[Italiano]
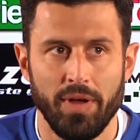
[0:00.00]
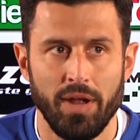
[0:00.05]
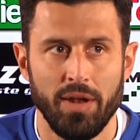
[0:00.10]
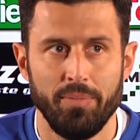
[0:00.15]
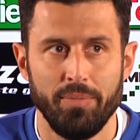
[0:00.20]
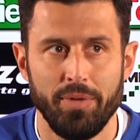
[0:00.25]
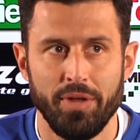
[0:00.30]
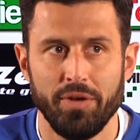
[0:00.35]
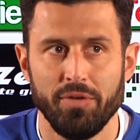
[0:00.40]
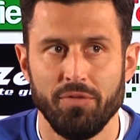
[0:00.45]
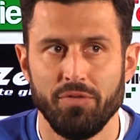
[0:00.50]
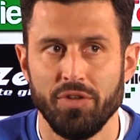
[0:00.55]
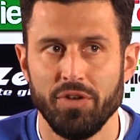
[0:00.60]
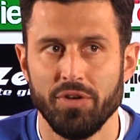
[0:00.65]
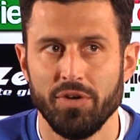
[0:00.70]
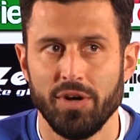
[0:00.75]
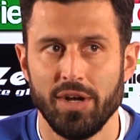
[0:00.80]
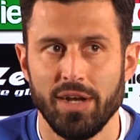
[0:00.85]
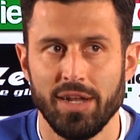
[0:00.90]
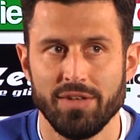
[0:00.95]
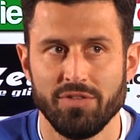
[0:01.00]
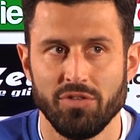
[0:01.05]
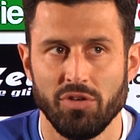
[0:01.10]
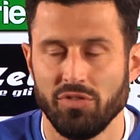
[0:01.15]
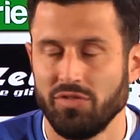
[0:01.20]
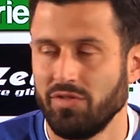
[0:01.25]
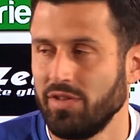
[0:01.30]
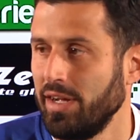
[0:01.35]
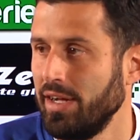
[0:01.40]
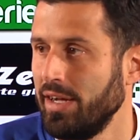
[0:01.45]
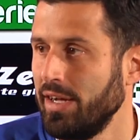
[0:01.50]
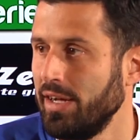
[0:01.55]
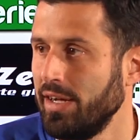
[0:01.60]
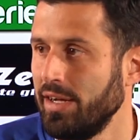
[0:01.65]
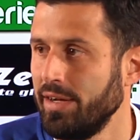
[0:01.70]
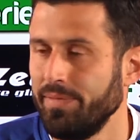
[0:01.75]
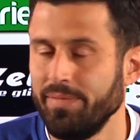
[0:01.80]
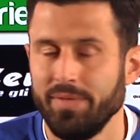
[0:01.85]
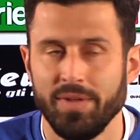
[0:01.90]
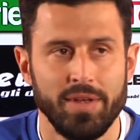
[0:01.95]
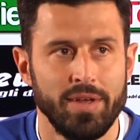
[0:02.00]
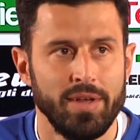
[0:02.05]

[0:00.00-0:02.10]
almeno fino alla sosta,